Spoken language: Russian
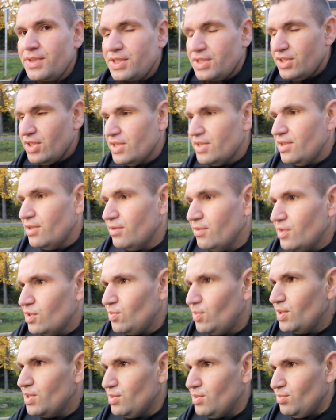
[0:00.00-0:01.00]
Сейчас еду на
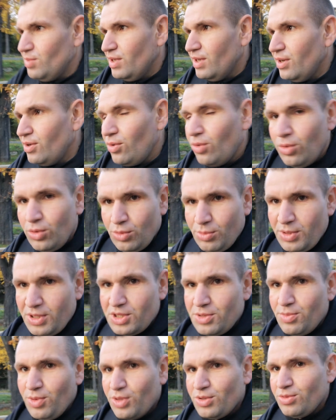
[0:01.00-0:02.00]
велосипеде, мне холодно,
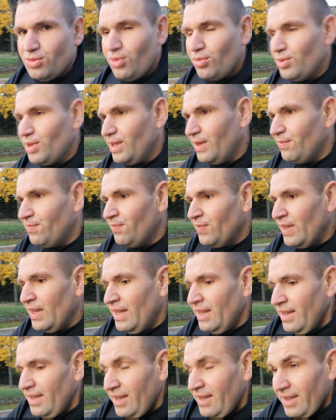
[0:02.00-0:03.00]
даже мерзнут руки.
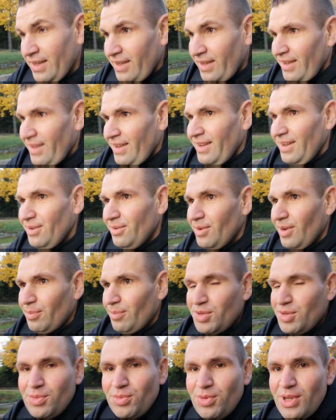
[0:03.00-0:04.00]
А
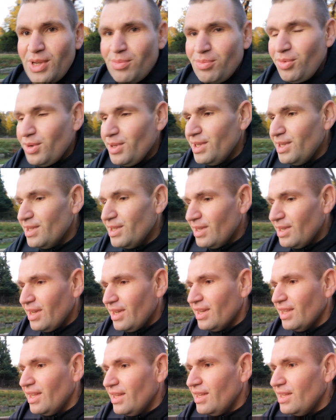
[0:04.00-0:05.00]
почему я понял это?
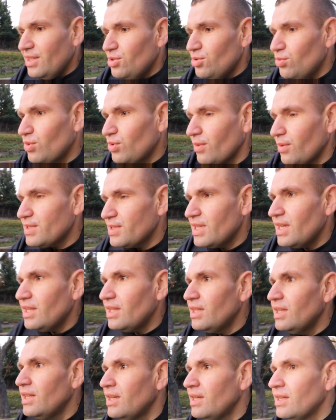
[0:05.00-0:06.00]
Когда я еще утром встал,
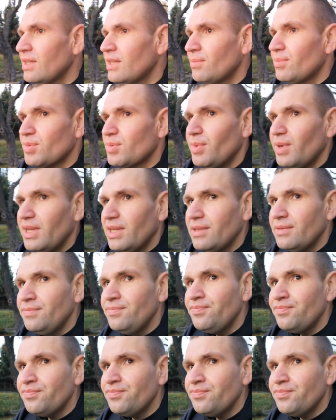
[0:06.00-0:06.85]
я посмотрел